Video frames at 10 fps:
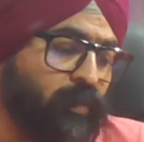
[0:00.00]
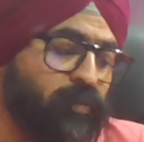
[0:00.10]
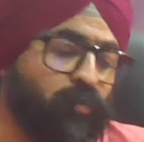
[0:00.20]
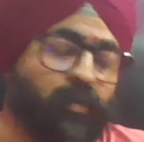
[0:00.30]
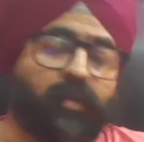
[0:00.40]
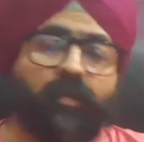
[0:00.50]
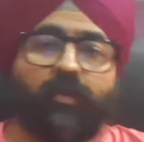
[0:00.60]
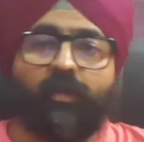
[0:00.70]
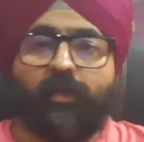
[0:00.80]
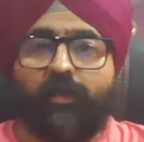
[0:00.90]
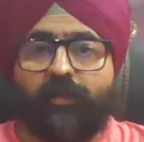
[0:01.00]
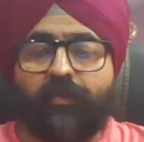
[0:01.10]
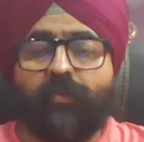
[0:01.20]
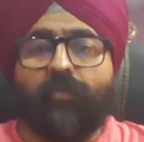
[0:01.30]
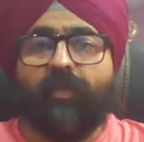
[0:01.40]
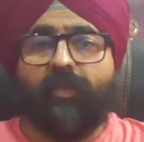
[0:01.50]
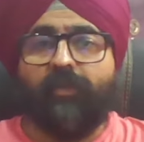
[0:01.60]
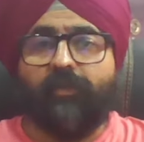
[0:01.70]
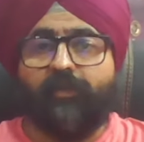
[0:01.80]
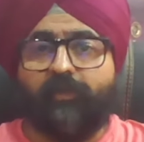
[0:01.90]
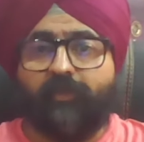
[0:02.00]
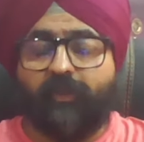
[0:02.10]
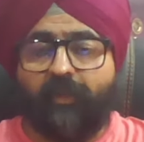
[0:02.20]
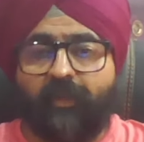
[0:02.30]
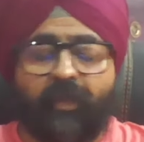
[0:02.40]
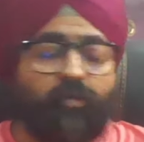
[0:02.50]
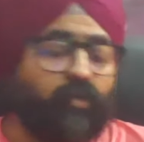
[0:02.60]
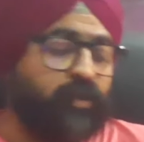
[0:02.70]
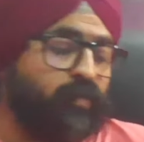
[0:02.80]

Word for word: सुरेश कुमार जो कि दिल्ली हाईकोर्ट का